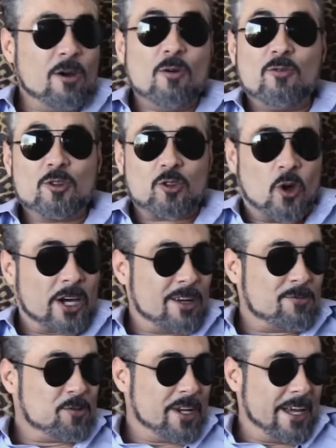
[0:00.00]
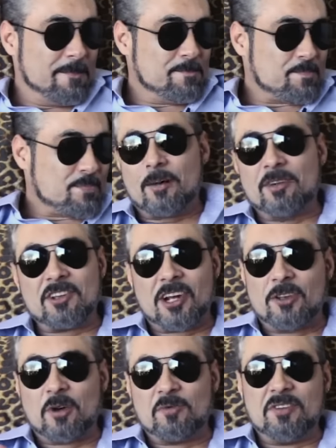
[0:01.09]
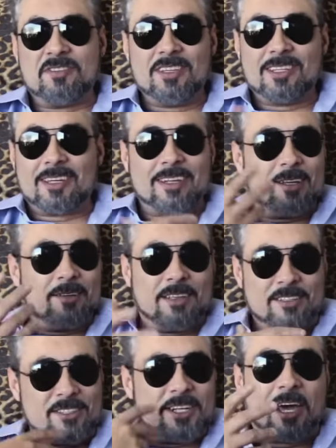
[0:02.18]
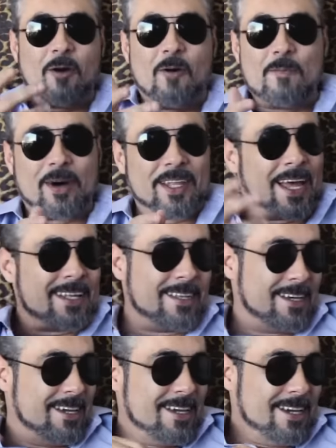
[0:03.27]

Eu Fotógrafo, né? Acabei de chegar de uma visita, nem, nem tirei a roupa, nada.